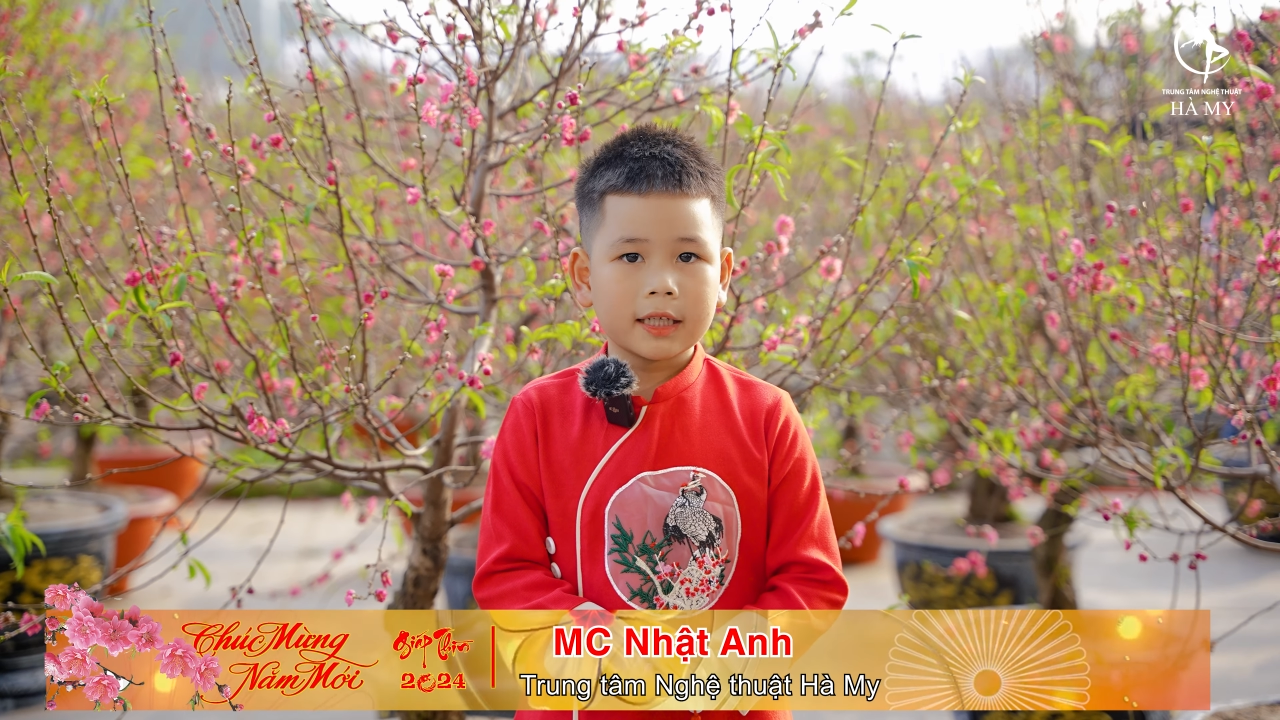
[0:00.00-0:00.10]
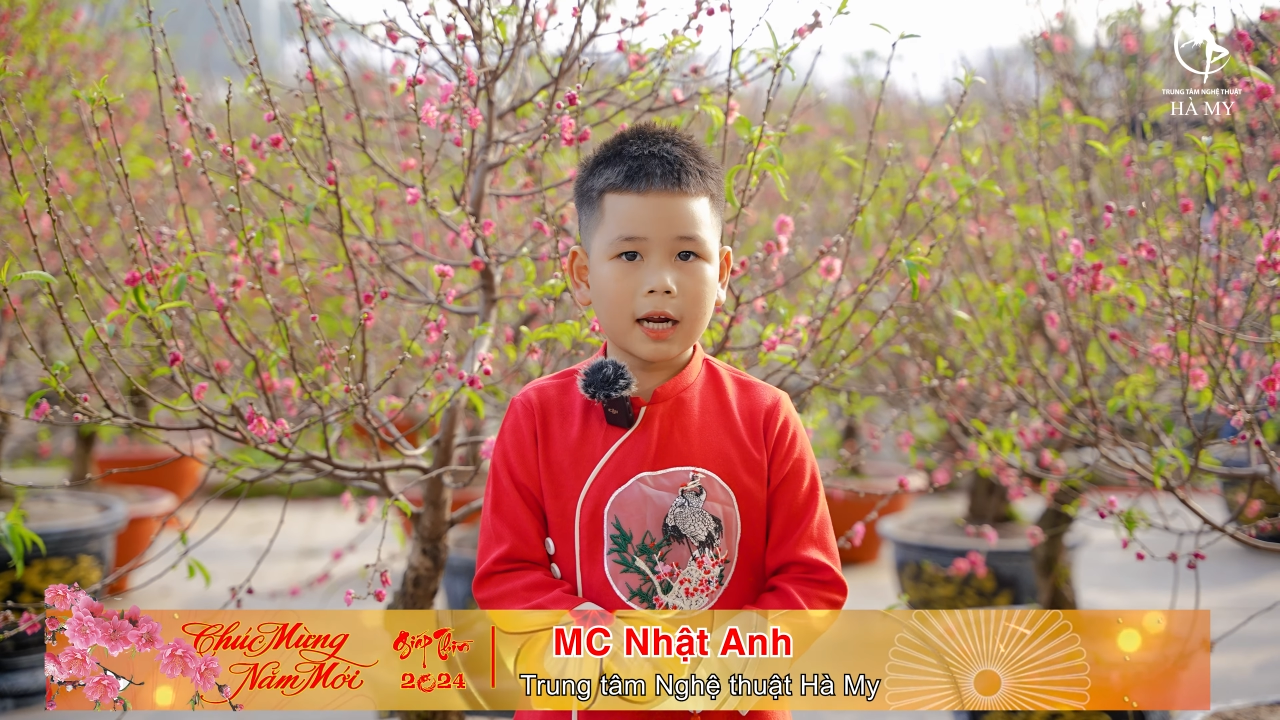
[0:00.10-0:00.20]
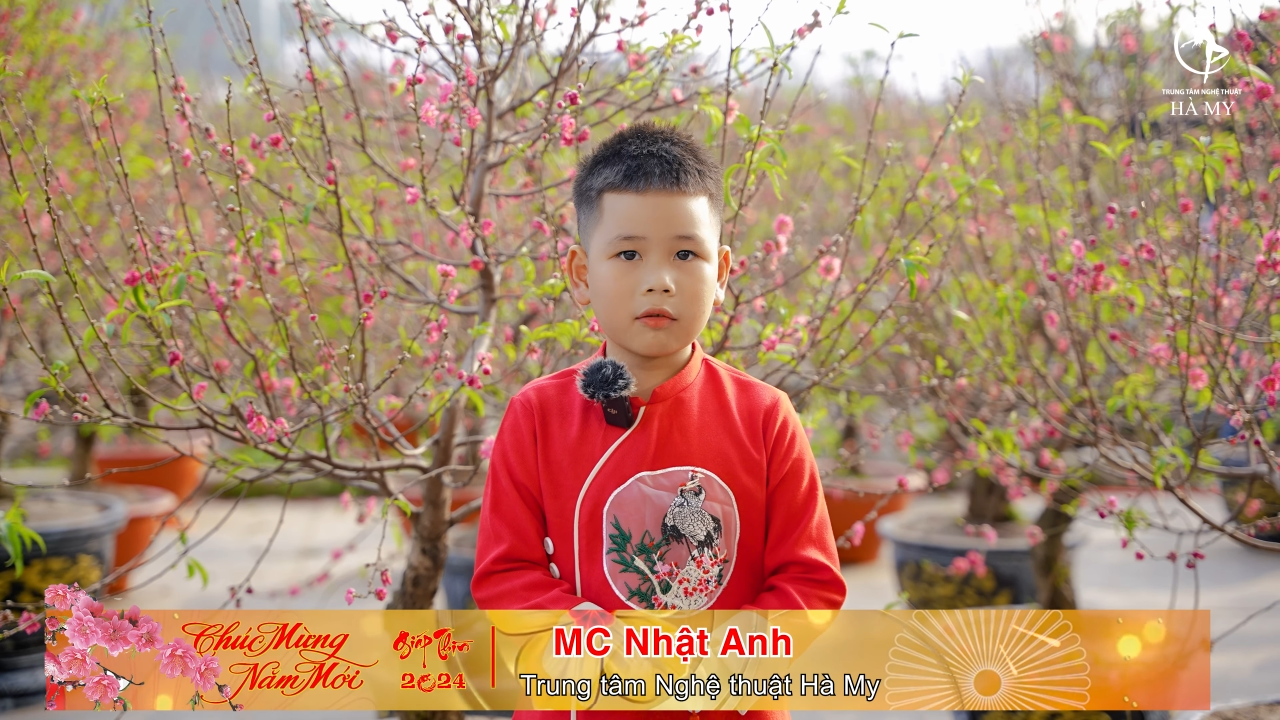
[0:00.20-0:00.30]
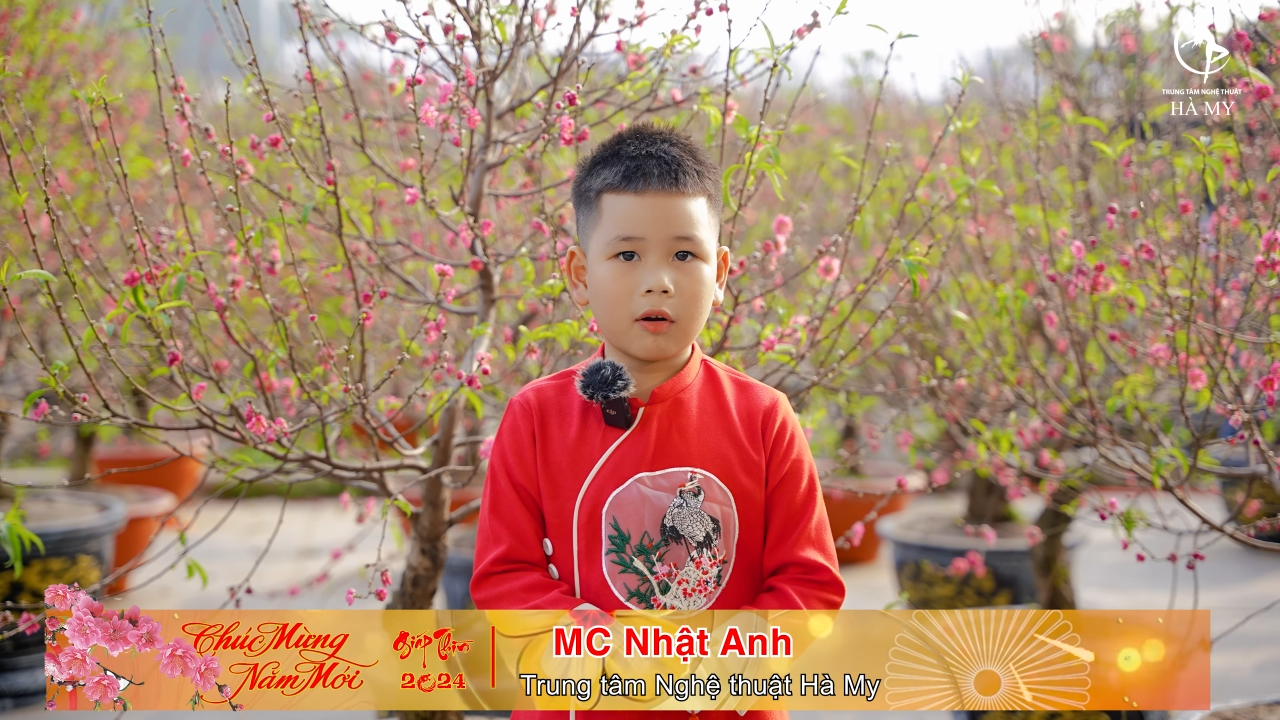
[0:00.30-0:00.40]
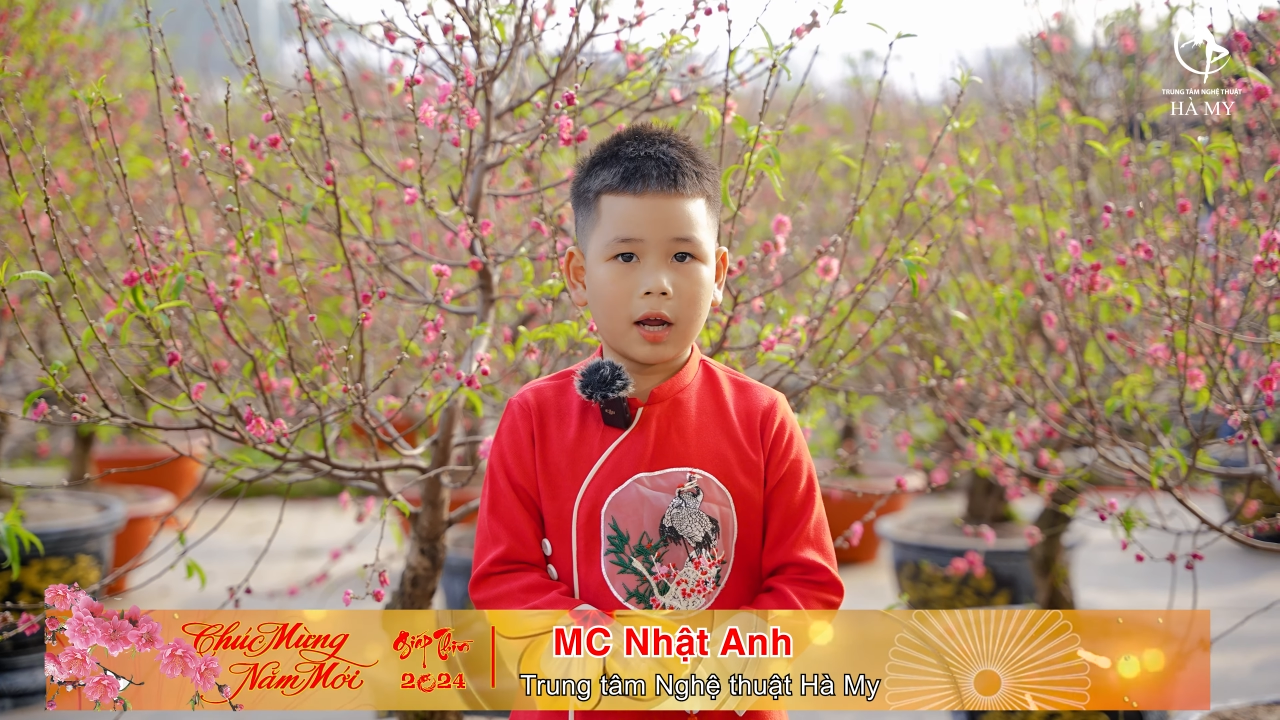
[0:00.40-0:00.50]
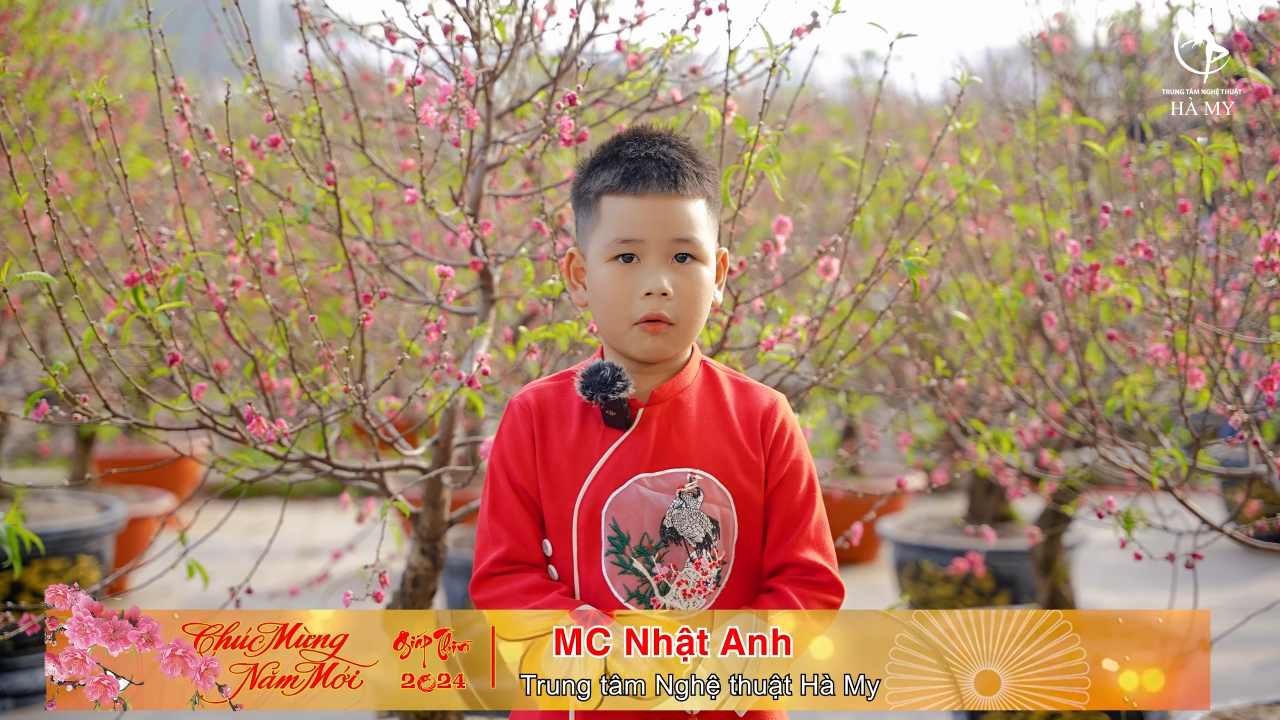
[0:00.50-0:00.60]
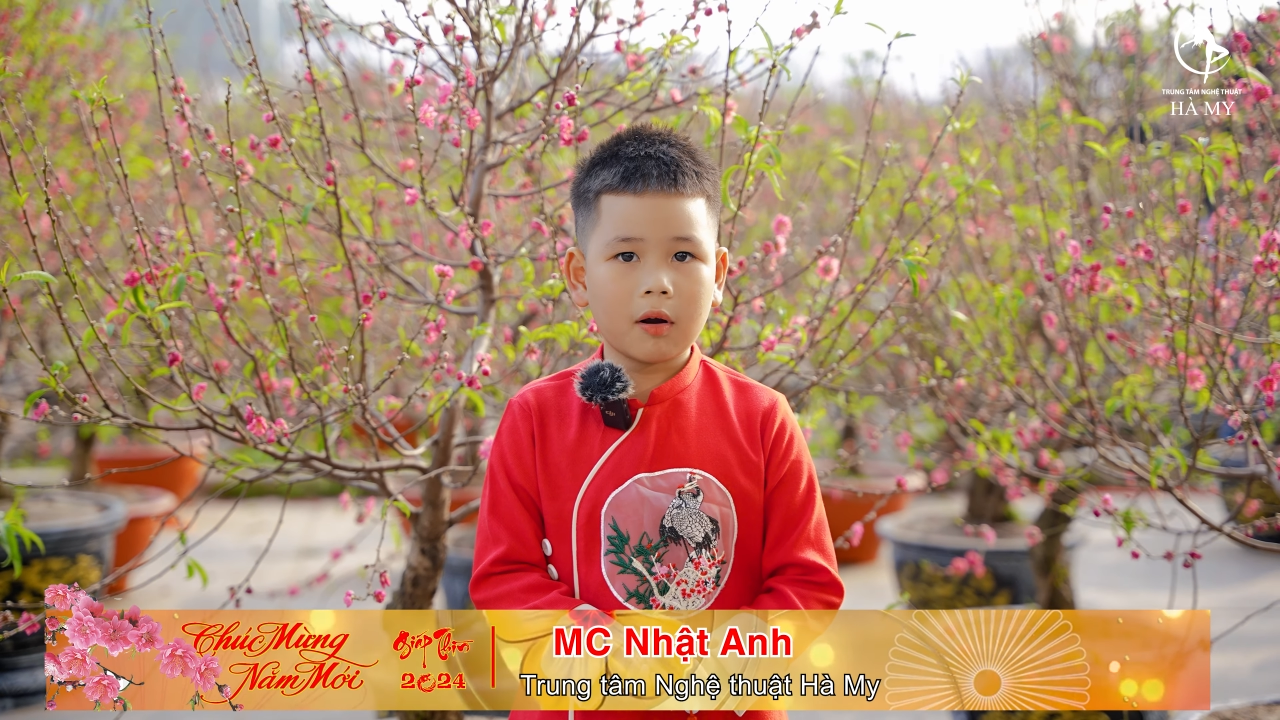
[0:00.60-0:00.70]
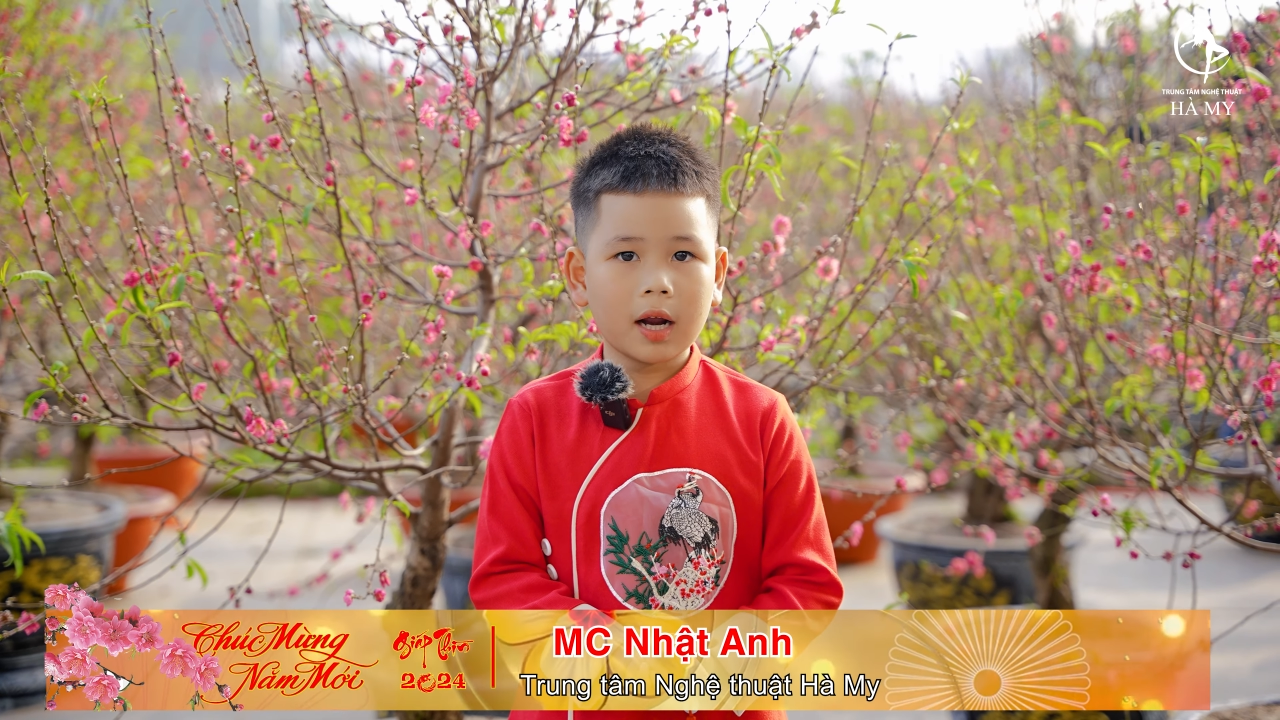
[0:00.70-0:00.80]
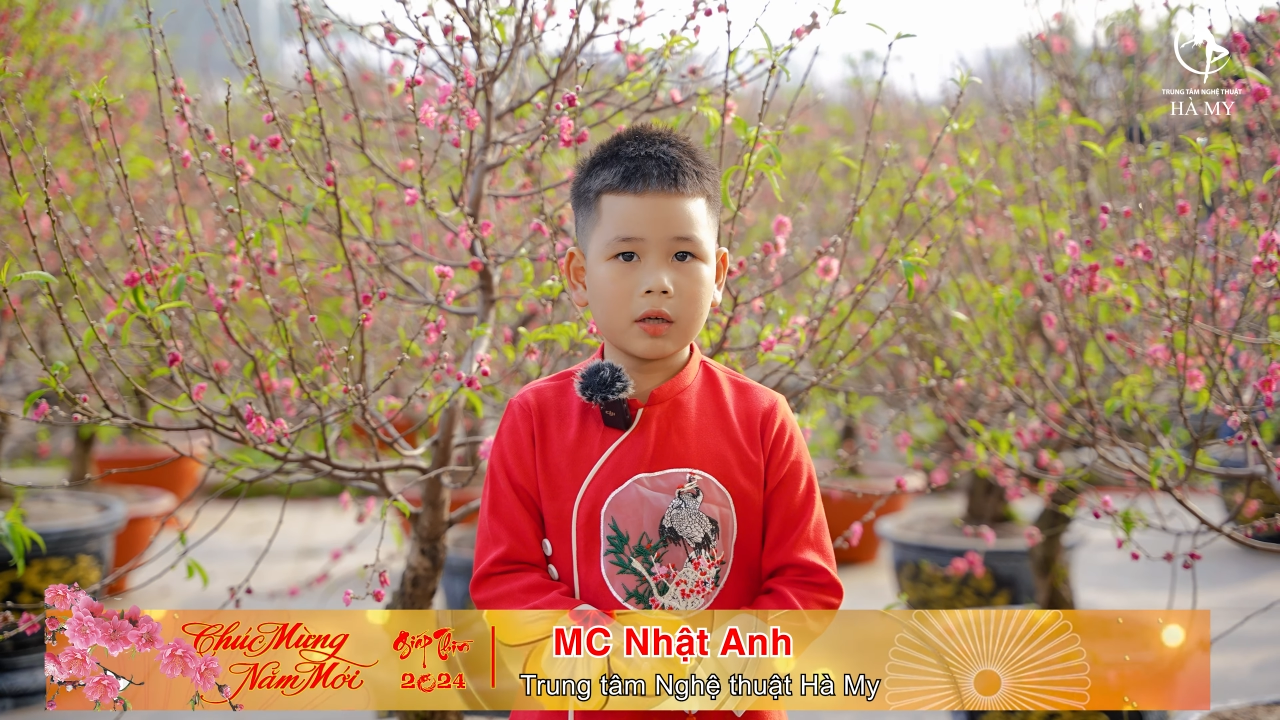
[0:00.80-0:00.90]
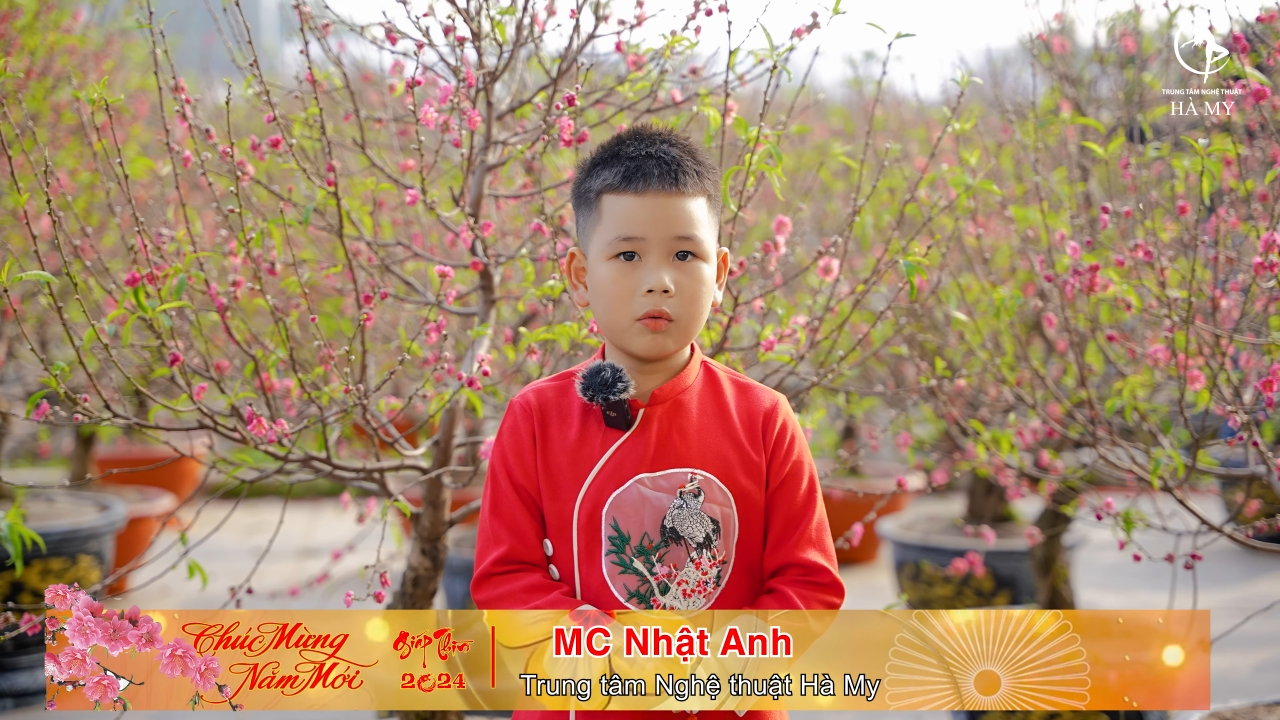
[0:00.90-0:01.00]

các loài hoa